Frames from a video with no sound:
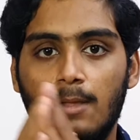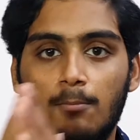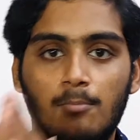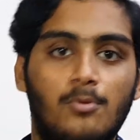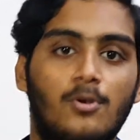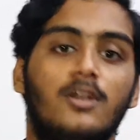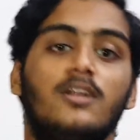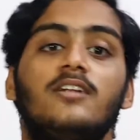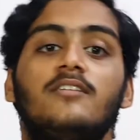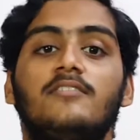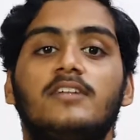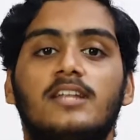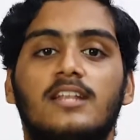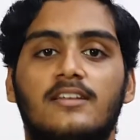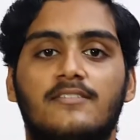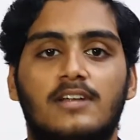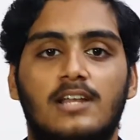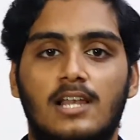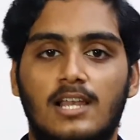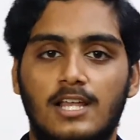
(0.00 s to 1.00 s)
ப்ரொடக்டிவிட்டி
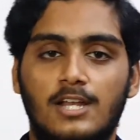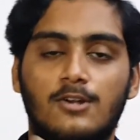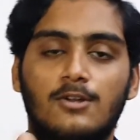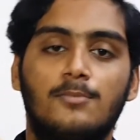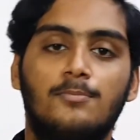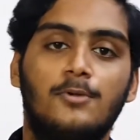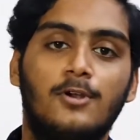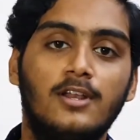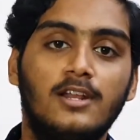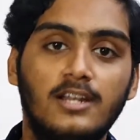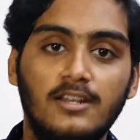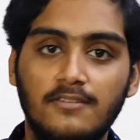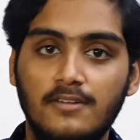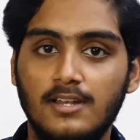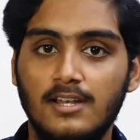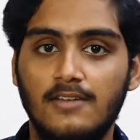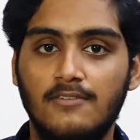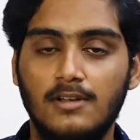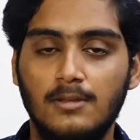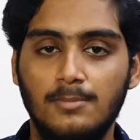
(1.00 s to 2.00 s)
லெவல் என்னோடய ப்ரொடக்டிவிட்டி
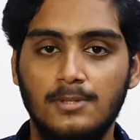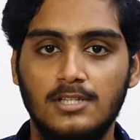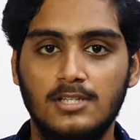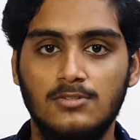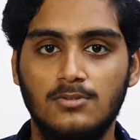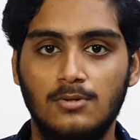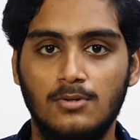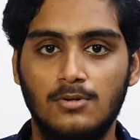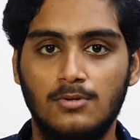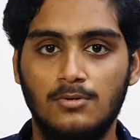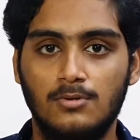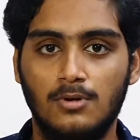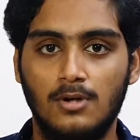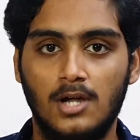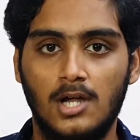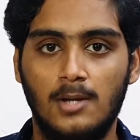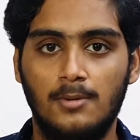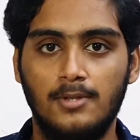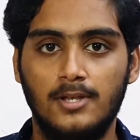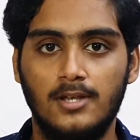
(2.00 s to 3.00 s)
லெவலை பற்றி சொல்லணும்
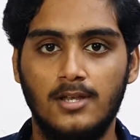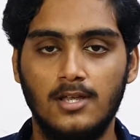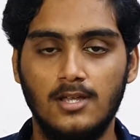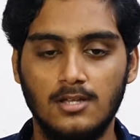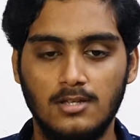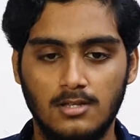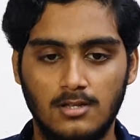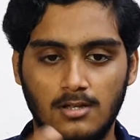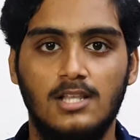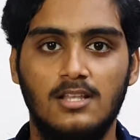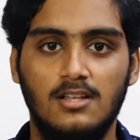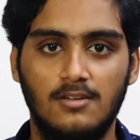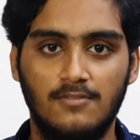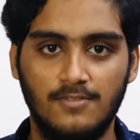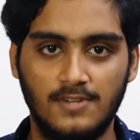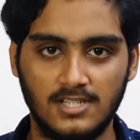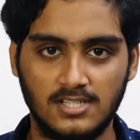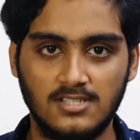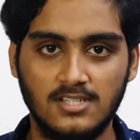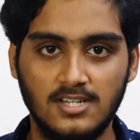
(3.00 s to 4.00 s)
அப்படின்னா அந்த
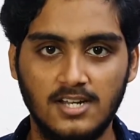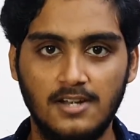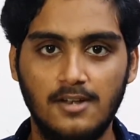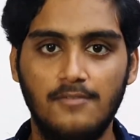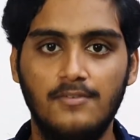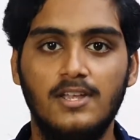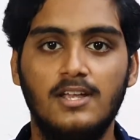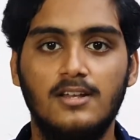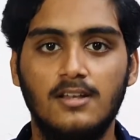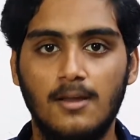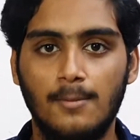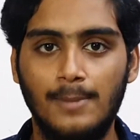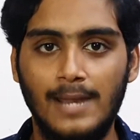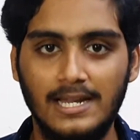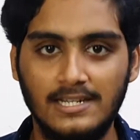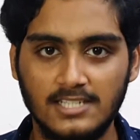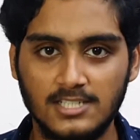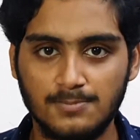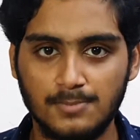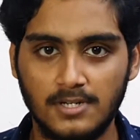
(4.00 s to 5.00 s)
ஃபஸ்ட்டு ரெண்டு வீக் நான்
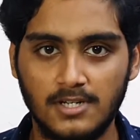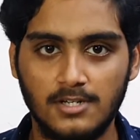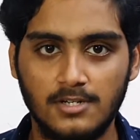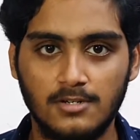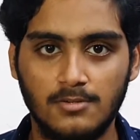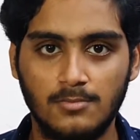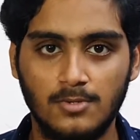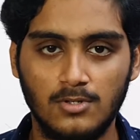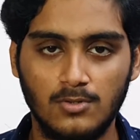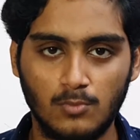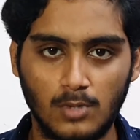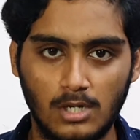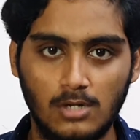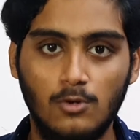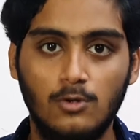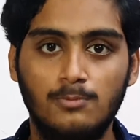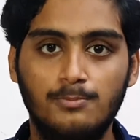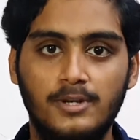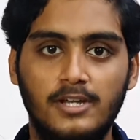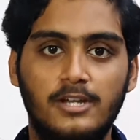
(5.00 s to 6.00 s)
ப்ராக்டிஸ் பண்ணிகிட்டு இருக்கும்போது ஒர்க்
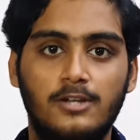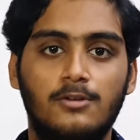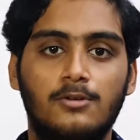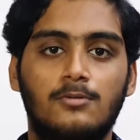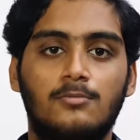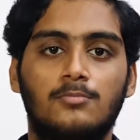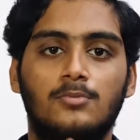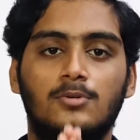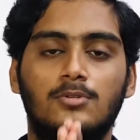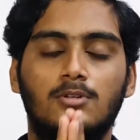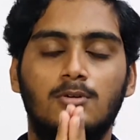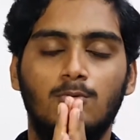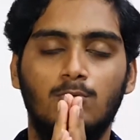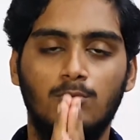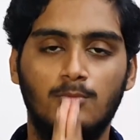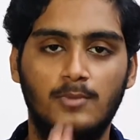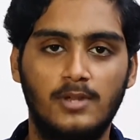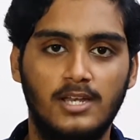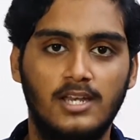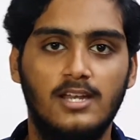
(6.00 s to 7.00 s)
அவுட் பண்ணிகிட்டு இருக்கும்போது
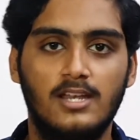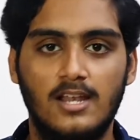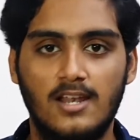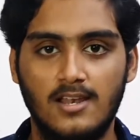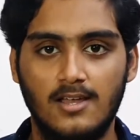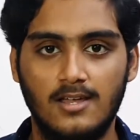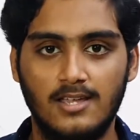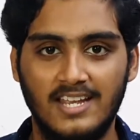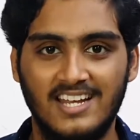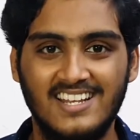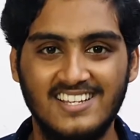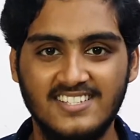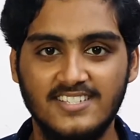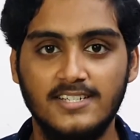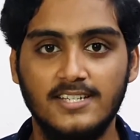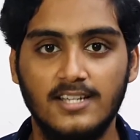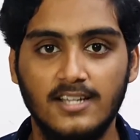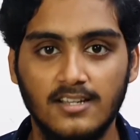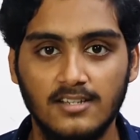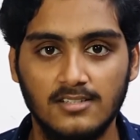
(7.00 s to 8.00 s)
உண்மையிலே நல்லா
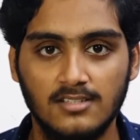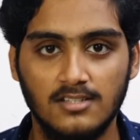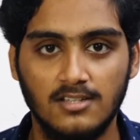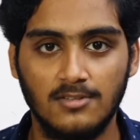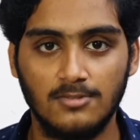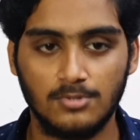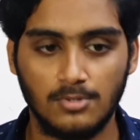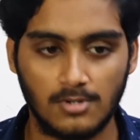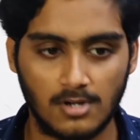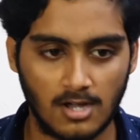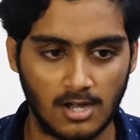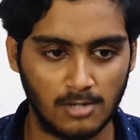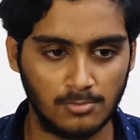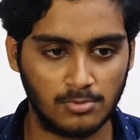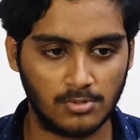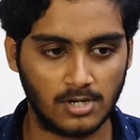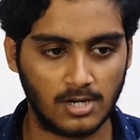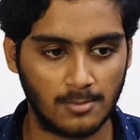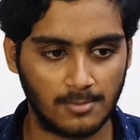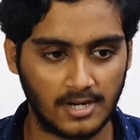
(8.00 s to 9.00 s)
எனர்ஜெட்டிக்காக இருந்தது ஸோ நாலு
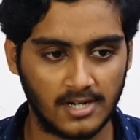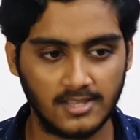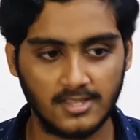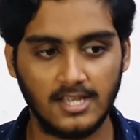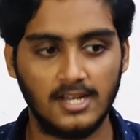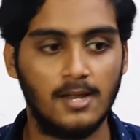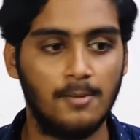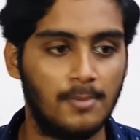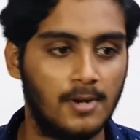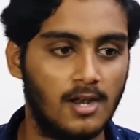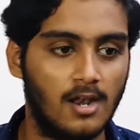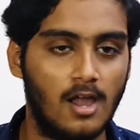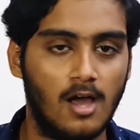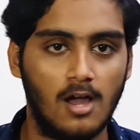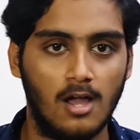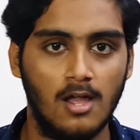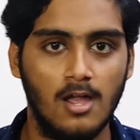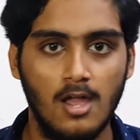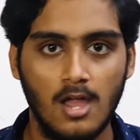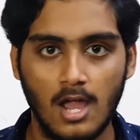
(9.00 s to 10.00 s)
பூரா நம்ம அடுத்து என்ன பண்ணலாம்
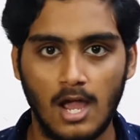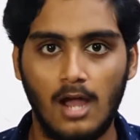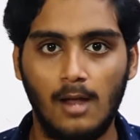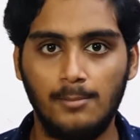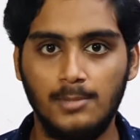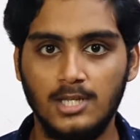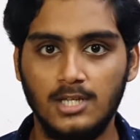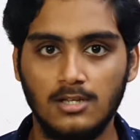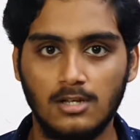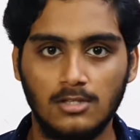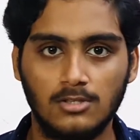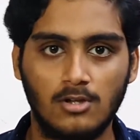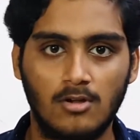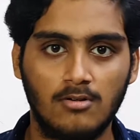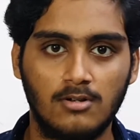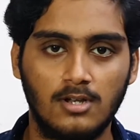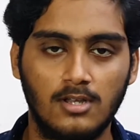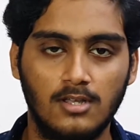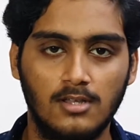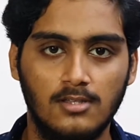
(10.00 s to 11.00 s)
அப்படிங்கிற
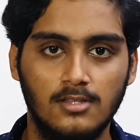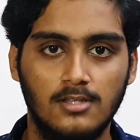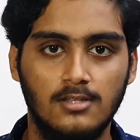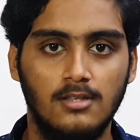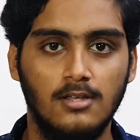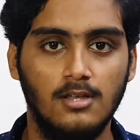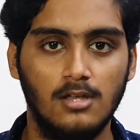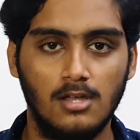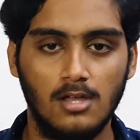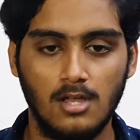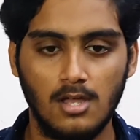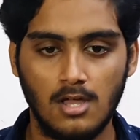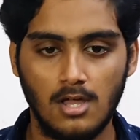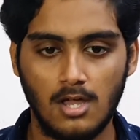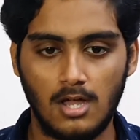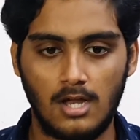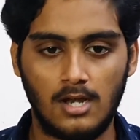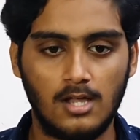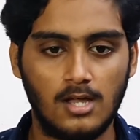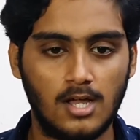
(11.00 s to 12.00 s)
தாட்லேயே இருந்தது
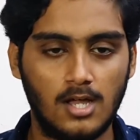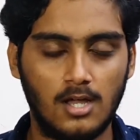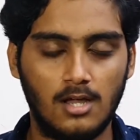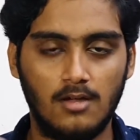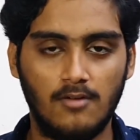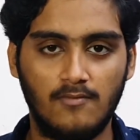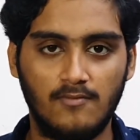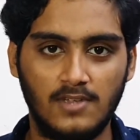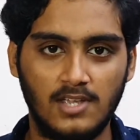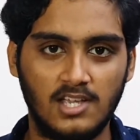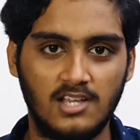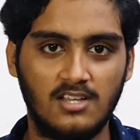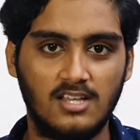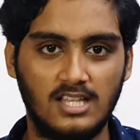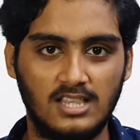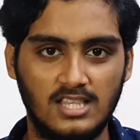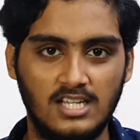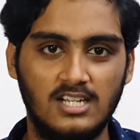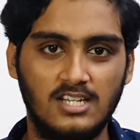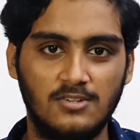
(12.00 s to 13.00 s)
ஆனால் வீக்
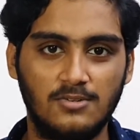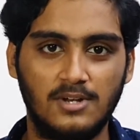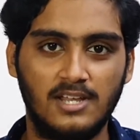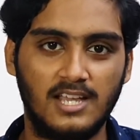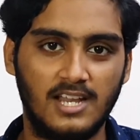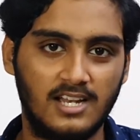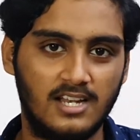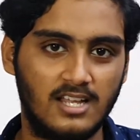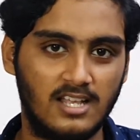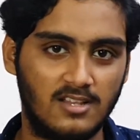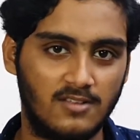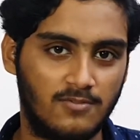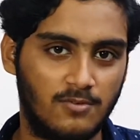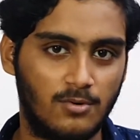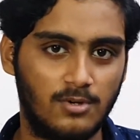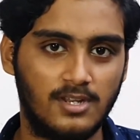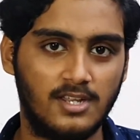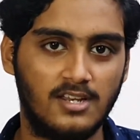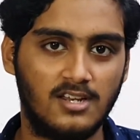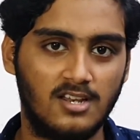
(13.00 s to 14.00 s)
தேர்ட்டினோட எண்ட் அந்த
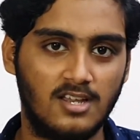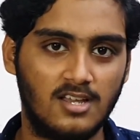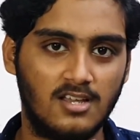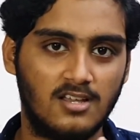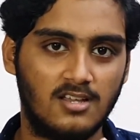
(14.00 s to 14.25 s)
ஃபோர்டீனில்